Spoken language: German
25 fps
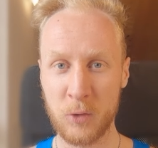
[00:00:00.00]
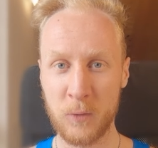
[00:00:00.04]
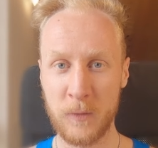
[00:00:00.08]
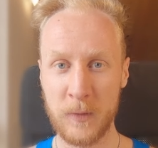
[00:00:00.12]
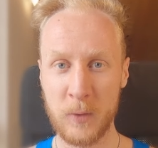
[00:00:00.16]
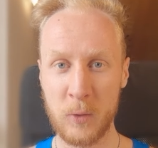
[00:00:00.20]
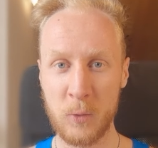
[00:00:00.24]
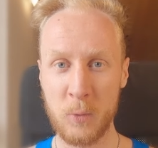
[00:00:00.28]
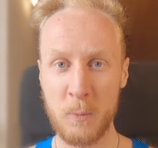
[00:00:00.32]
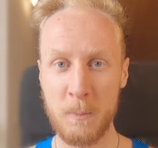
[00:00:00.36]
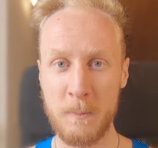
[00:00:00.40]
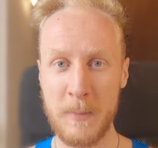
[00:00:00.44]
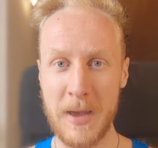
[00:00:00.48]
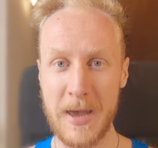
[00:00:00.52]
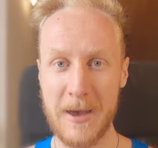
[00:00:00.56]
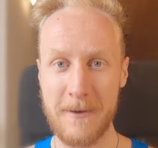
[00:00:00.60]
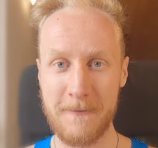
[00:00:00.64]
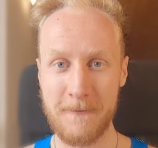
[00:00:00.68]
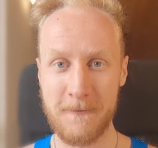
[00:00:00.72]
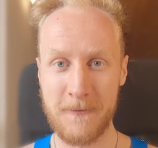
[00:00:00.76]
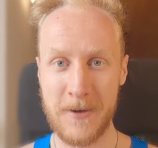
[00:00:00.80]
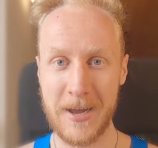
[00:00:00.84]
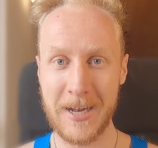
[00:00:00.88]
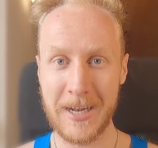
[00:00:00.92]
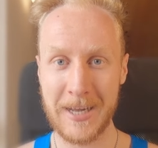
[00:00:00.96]
Also wenn du
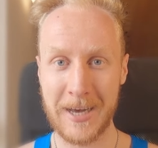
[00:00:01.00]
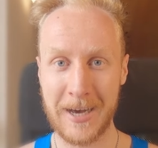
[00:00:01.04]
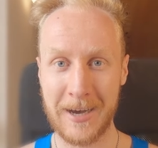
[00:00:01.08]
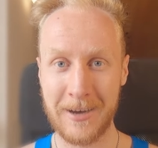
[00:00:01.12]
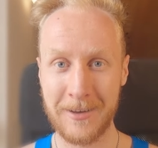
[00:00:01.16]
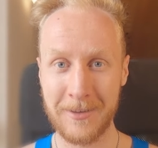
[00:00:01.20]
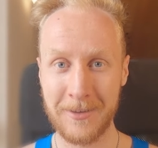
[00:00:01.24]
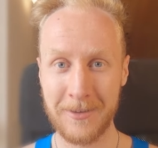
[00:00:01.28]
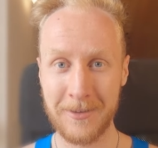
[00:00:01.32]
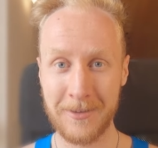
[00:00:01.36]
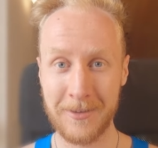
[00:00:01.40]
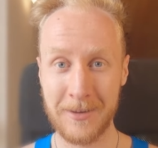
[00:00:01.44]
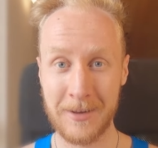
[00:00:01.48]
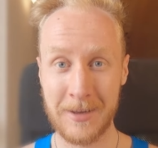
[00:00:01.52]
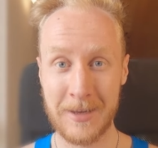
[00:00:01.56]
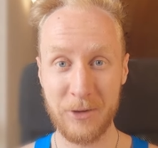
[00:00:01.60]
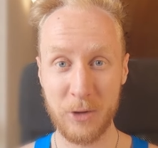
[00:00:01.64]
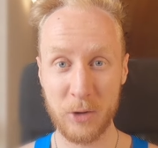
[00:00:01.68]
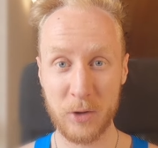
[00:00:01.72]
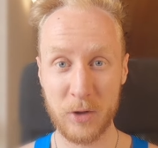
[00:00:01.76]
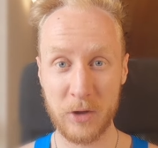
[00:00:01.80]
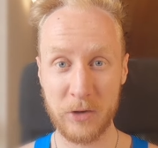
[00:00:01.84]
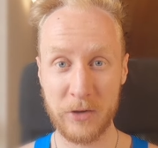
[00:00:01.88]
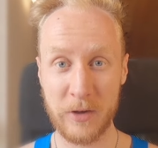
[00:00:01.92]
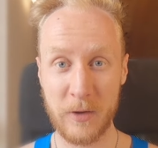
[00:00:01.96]
mehr Fett hast, dann
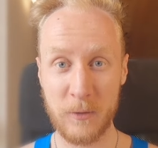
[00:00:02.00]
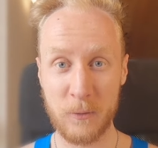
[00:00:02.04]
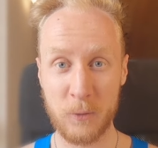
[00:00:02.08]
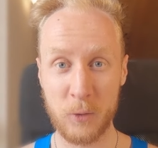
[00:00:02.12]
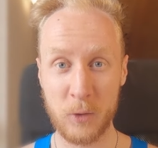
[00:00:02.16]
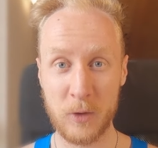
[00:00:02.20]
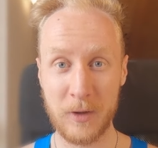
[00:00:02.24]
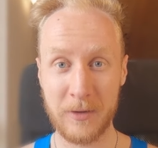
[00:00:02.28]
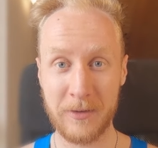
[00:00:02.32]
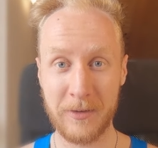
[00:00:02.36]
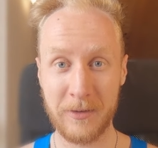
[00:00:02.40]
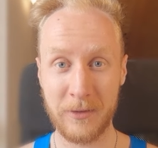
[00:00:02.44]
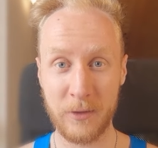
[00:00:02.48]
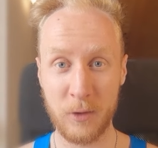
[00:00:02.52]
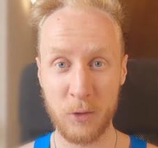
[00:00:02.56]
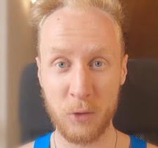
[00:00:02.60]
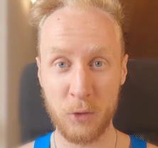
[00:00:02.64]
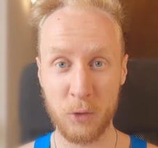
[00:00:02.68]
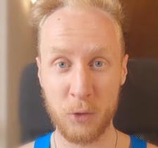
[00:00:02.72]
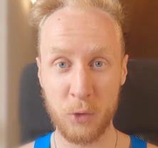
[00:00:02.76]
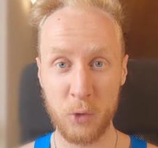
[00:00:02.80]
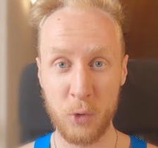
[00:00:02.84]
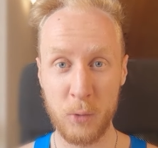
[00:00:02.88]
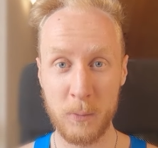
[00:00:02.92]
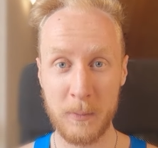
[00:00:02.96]
sorgt es das dafür, dass das
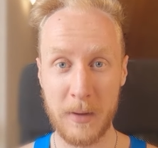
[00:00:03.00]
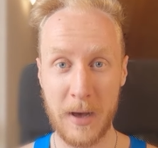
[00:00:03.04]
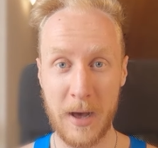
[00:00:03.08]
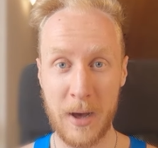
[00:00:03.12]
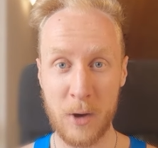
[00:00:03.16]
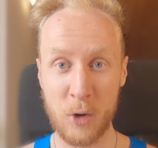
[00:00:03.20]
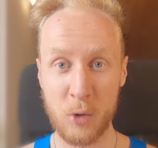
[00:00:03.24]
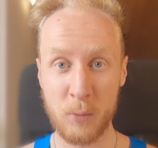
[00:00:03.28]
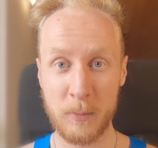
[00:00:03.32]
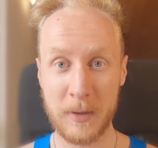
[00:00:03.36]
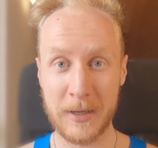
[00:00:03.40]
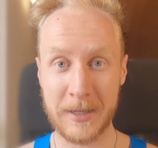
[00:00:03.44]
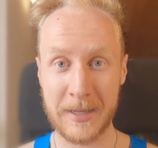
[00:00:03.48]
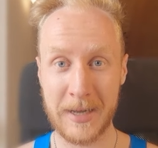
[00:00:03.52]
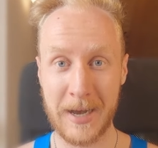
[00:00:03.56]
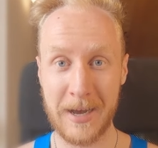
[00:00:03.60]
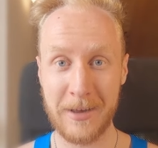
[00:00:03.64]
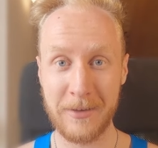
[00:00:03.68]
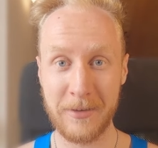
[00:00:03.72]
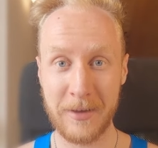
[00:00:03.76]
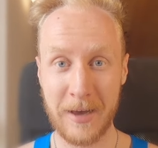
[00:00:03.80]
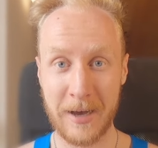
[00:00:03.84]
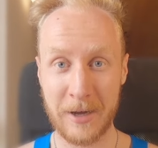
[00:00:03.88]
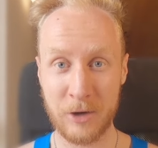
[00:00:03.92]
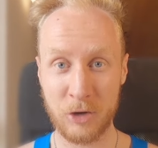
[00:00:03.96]
Enzym
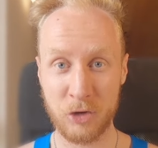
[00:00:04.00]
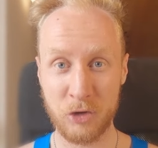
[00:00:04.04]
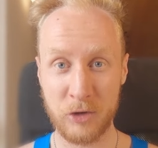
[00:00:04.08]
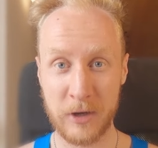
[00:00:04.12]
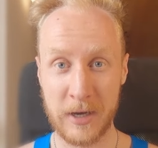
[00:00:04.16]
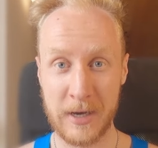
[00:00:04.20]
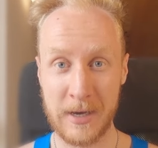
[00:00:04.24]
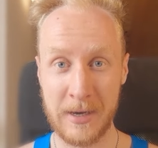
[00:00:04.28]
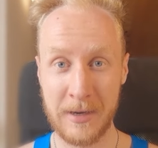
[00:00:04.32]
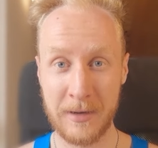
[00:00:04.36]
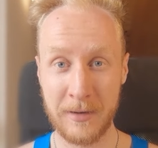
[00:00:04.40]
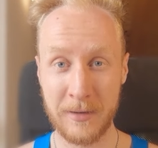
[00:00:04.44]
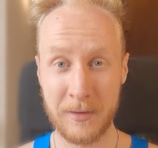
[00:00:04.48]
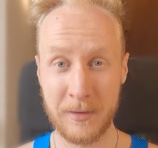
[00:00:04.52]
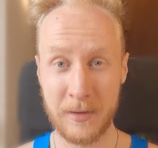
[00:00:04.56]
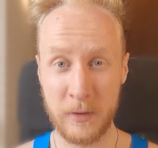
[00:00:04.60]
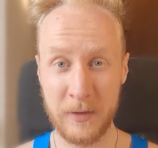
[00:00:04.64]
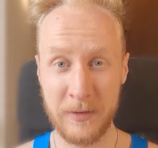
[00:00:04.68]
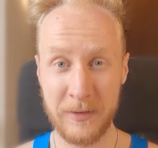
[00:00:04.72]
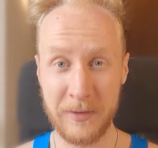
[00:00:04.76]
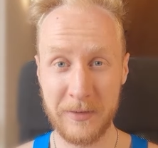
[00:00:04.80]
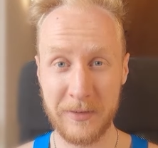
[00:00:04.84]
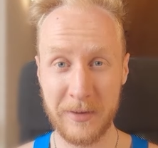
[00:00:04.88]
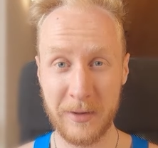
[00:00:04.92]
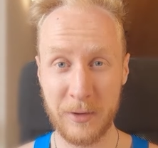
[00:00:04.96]
Aromatase ansteigt und
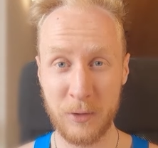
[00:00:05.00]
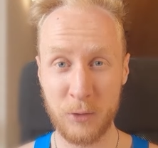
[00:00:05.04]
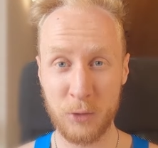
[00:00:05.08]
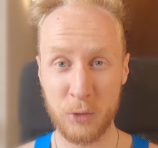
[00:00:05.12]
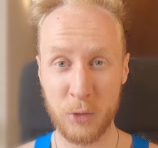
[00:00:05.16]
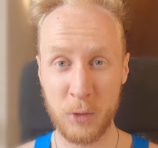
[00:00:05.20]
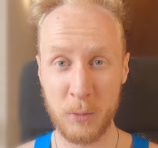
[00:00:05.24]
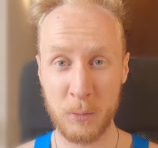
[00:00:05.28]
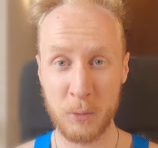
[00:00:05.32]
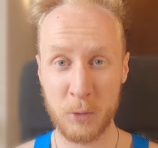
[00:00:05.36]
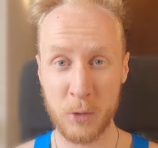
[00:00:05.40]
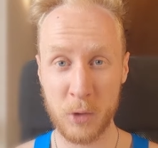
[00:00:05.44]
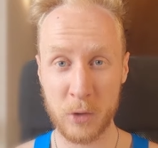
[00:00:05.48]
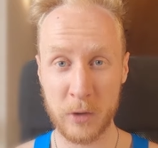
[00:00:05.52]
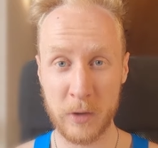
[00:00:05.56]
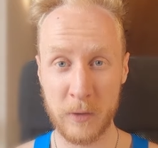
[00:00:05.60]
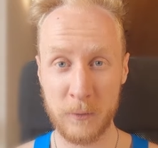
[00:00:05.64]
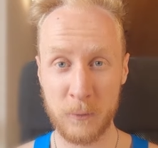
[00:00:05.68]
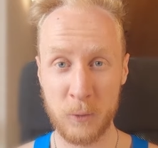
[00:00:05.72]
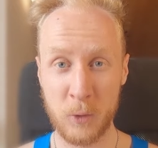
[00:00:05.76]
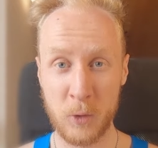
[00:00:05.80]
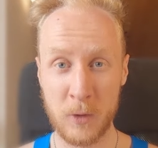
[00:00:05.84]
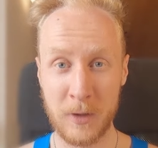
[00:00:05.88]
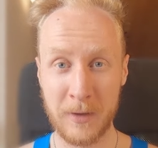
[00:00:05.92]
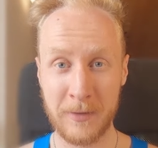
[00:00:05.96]
dieses Enzym sorgt dafür,